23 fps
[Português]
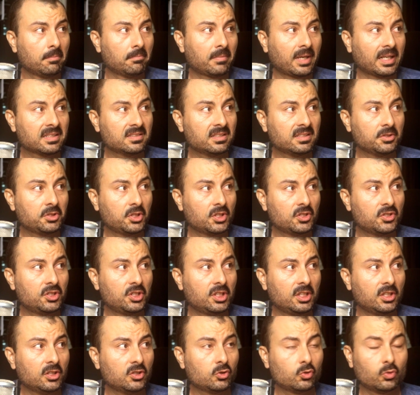mas antes
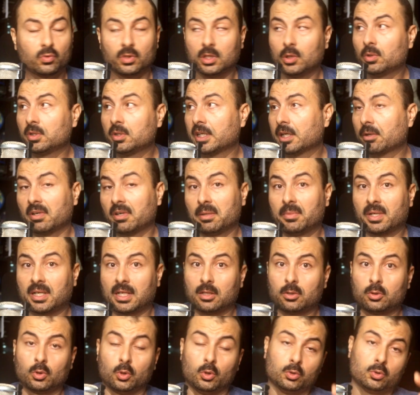disso, eu quero
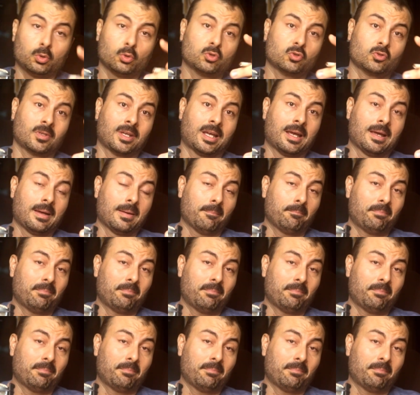lembrar a todos